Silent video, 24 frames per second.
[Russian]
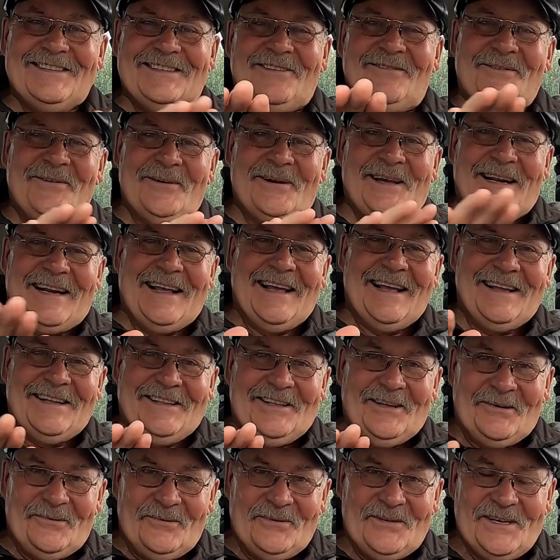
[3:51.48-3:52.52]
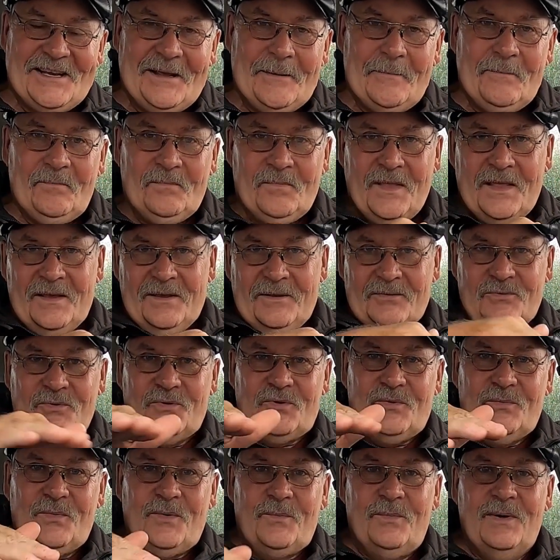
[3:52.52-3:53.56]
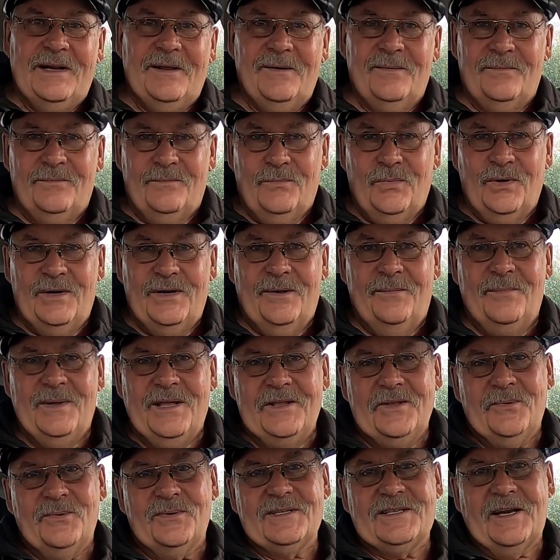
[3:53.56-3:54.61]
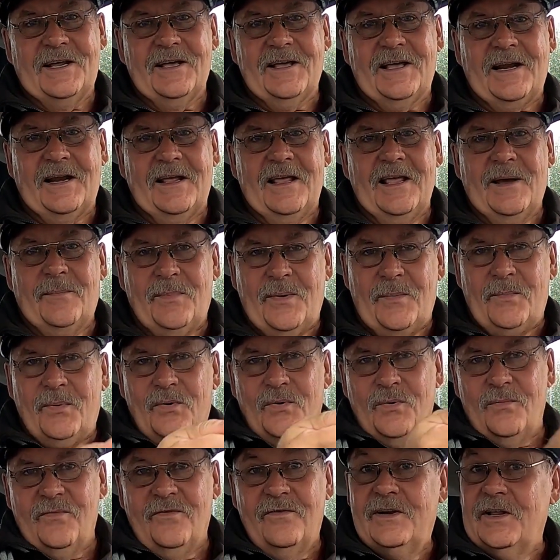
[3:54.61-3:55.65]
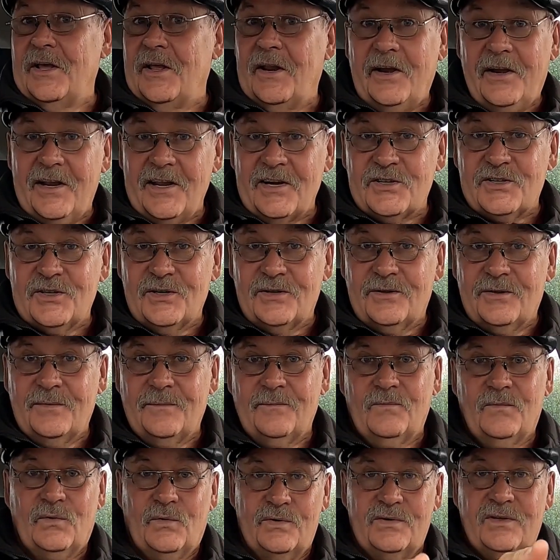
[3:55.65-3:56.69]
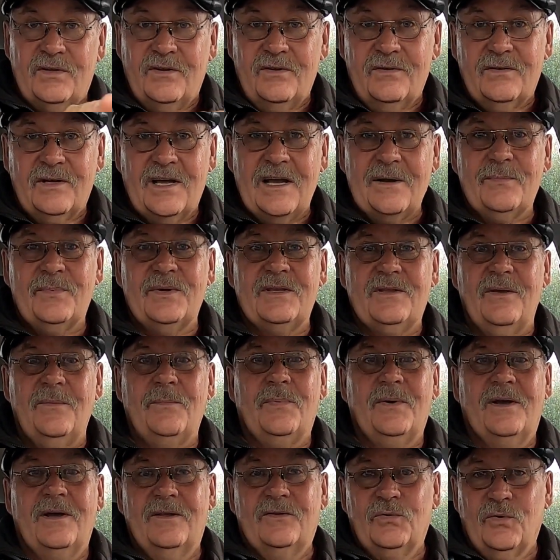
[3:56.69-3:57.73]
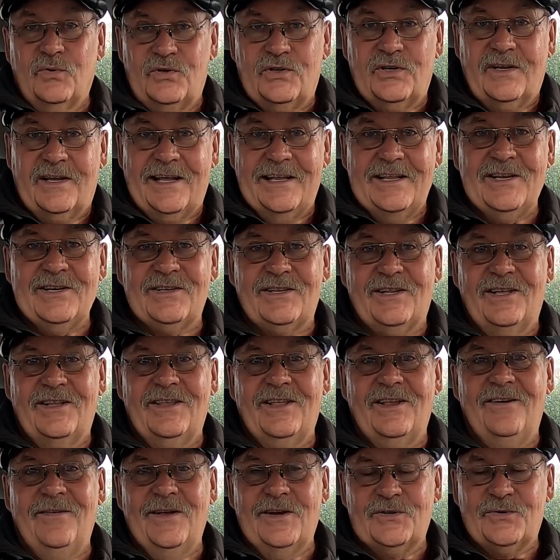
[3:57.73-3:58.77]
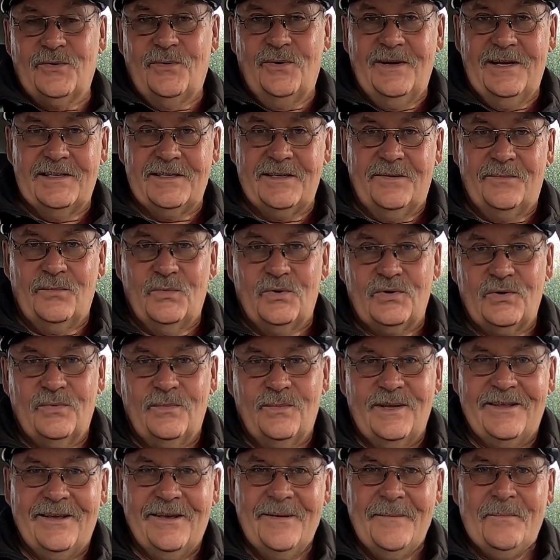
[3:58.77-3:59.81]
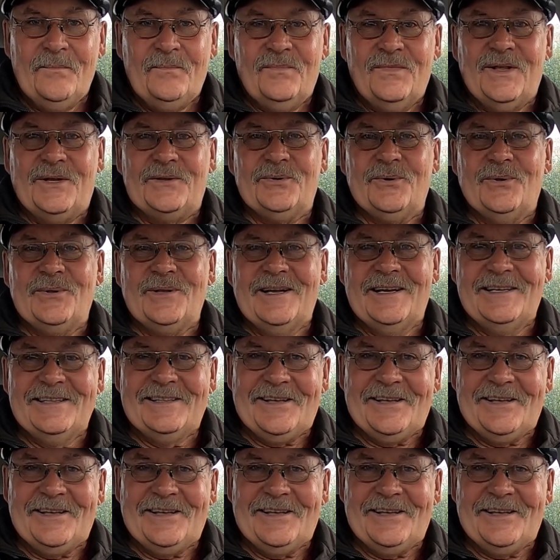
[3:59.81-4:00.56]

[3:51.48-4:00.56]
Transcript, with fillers: с того края, где ручка. Ну, чтобы были более-менее острые края. Попробовали, режет. То есть, ну, как бы типа ножик. Конечно, деревяшку резать, может быть, надолго